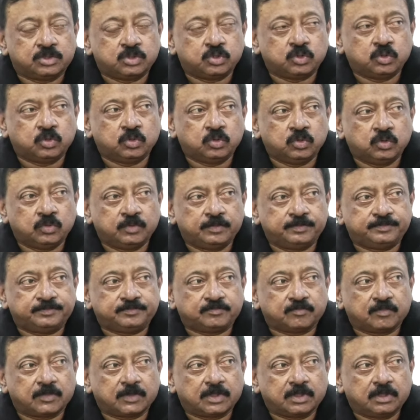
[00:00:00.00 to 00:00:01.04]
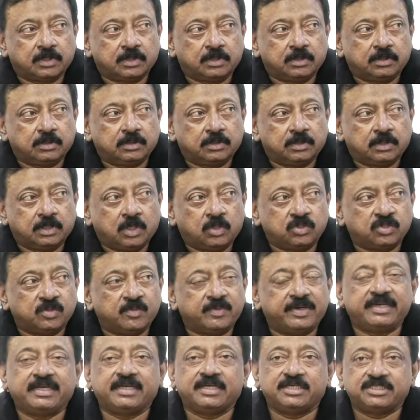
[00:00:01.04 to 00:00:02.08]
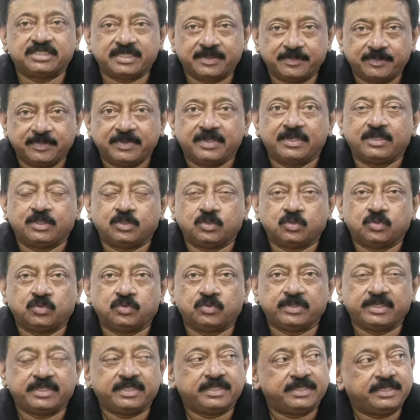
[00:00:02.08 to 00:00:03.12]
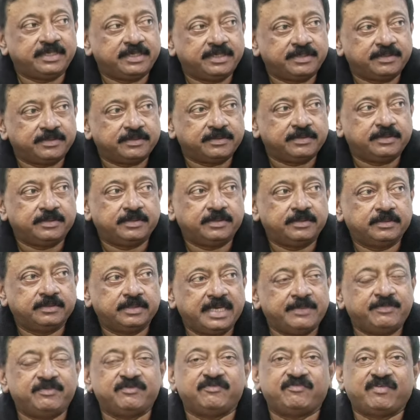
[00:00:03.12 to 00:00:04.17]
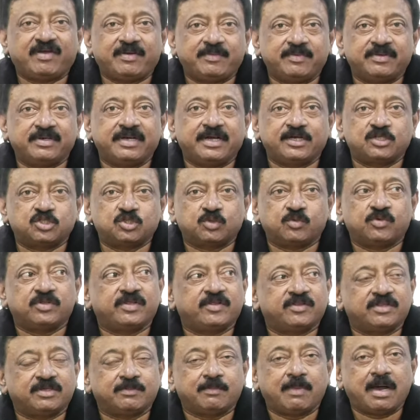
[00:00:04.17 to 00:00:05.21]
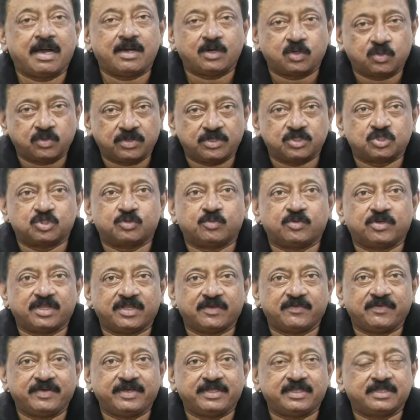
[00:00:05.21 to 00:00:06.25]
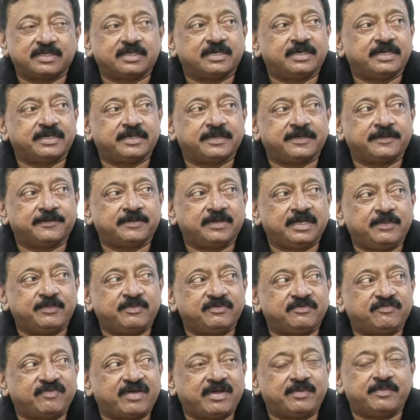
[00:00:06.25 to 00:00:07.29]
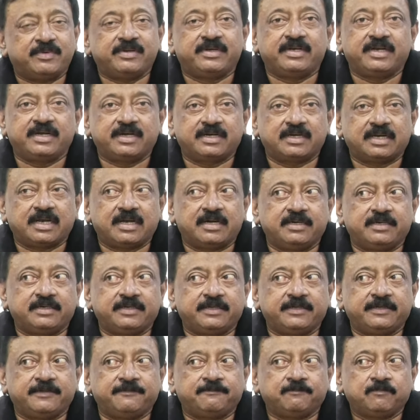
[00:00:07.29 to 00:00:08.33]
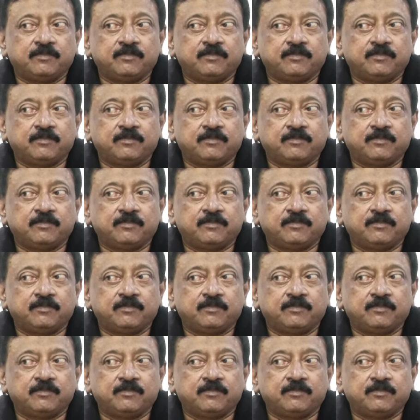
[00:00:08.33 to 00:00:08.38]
సో గౌతమ్ రెడ్డి గారు చెప్పినట్టు ఇది ఏపీ ఫైబర్ నెట్ శుభోదయం అయితే మాకు కూడా శుభోదయం ఎందుకంటే ఏపీ ఫైబర్ నెట్ లాంటి